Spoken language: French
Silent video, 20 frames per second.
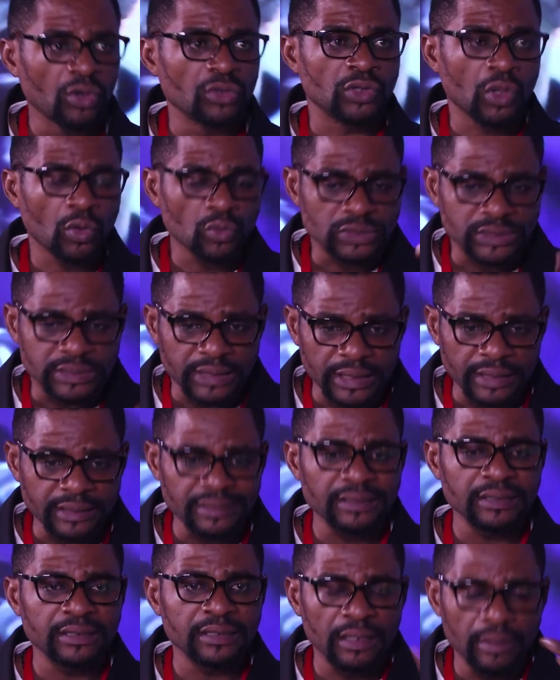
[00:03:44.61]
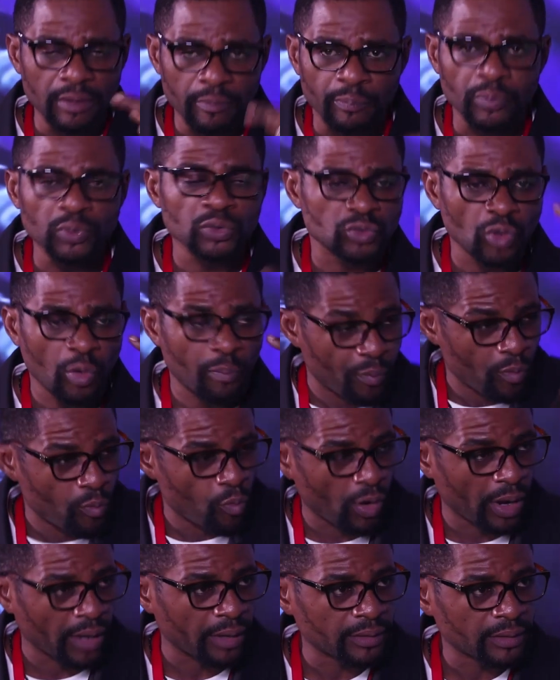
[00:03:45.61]
Donc c'est plutôt pour
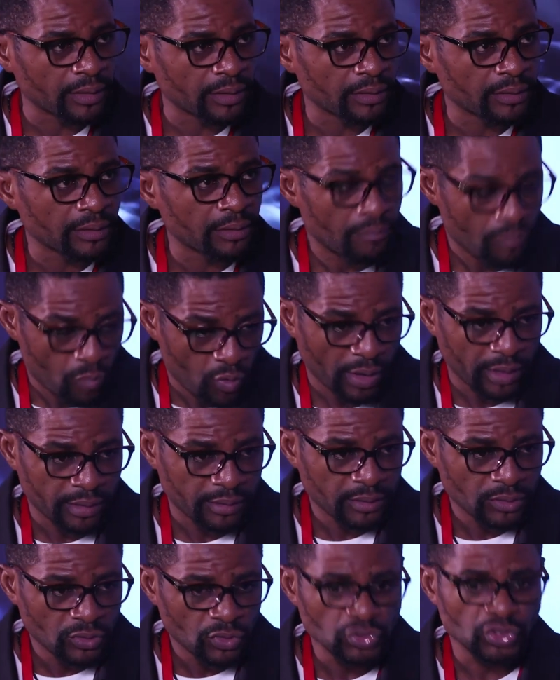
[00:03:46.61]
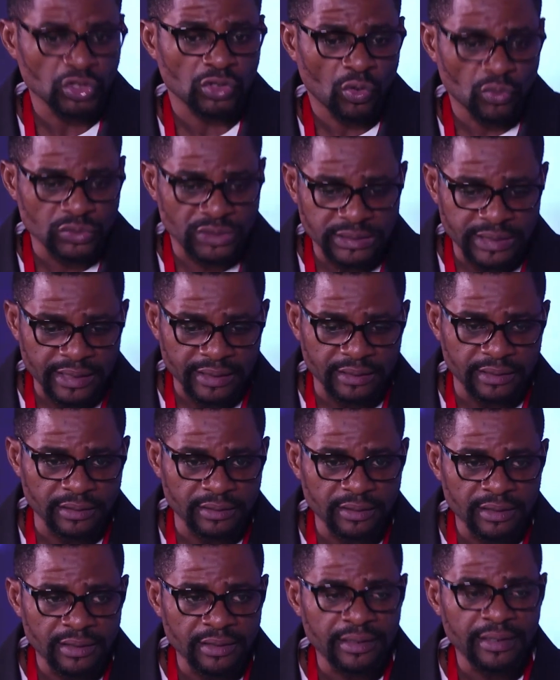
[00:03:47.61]
moi, moi, je considère que
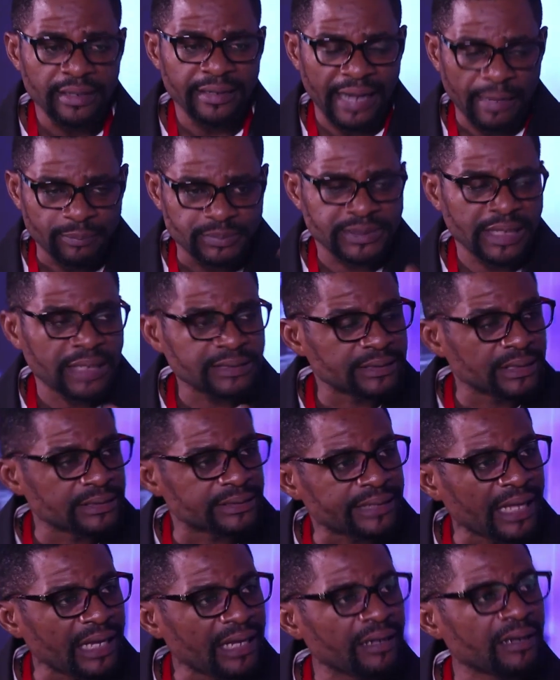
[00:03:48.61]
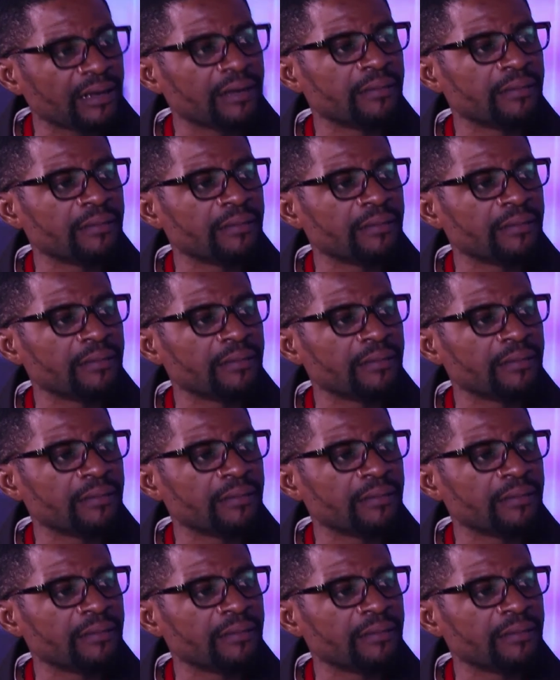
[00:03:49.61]
l'absence de salles